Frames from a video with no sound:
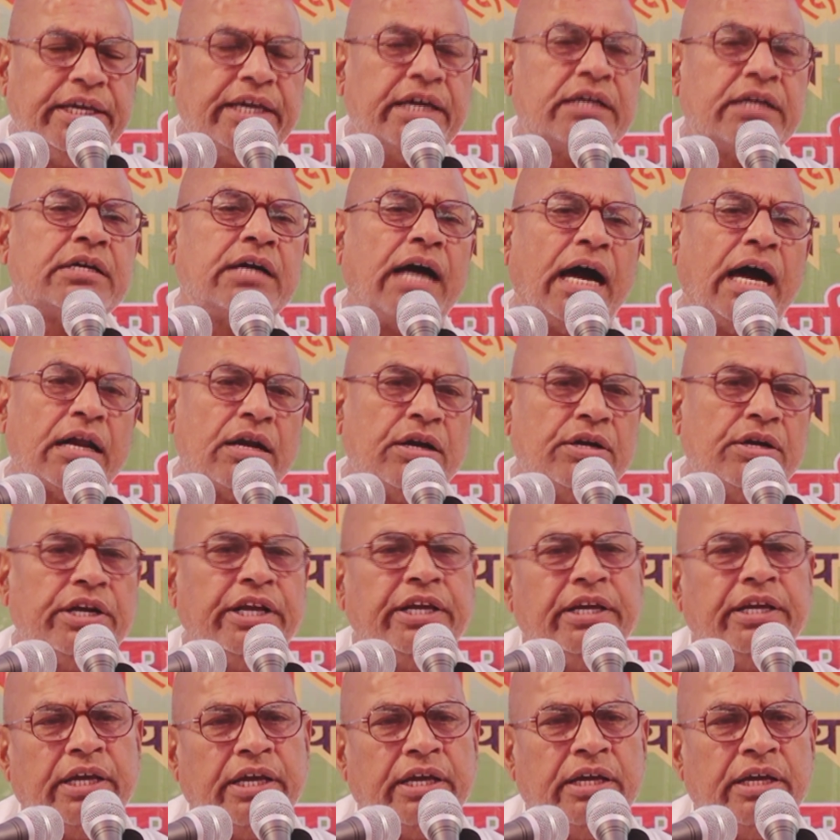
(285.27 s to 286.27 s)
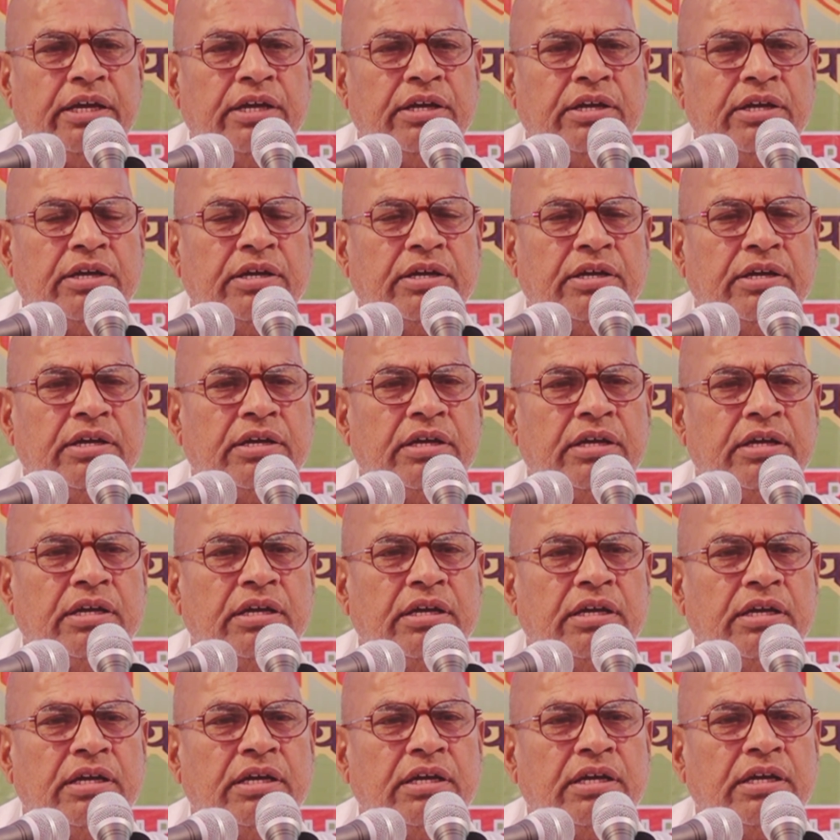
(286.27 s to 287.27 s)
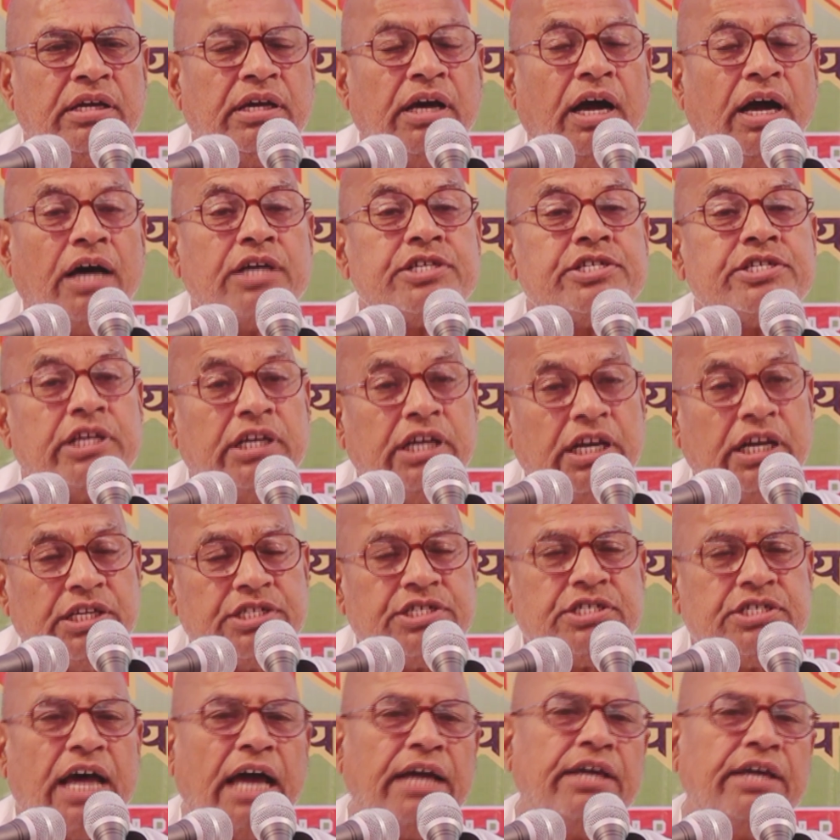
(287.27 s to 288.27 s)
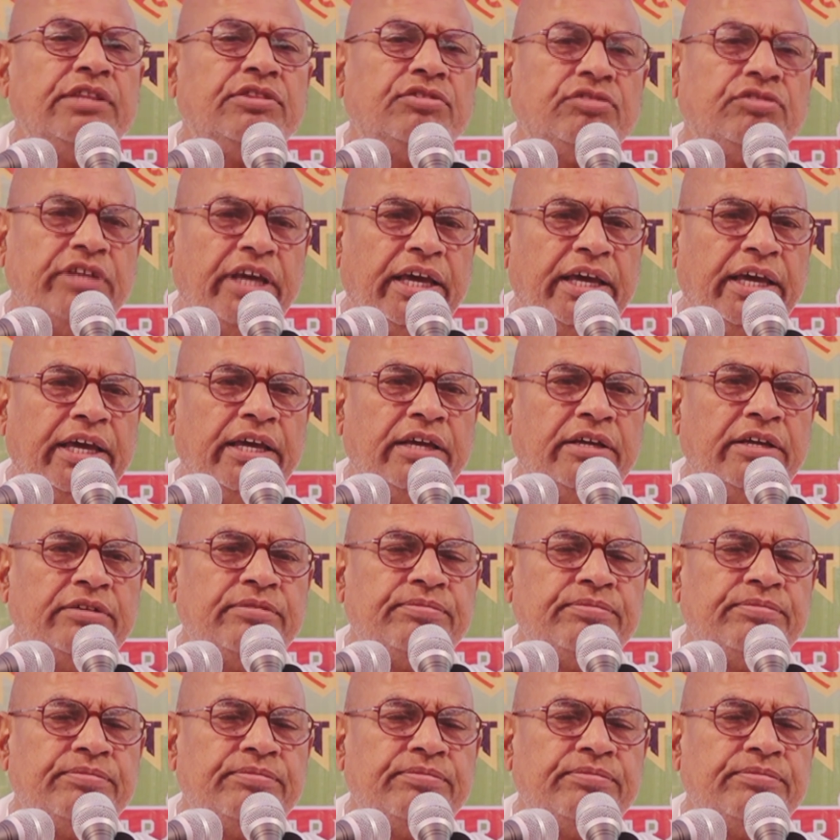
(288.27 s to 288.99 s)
एक कारण नहीं है अश्लील साहित्य है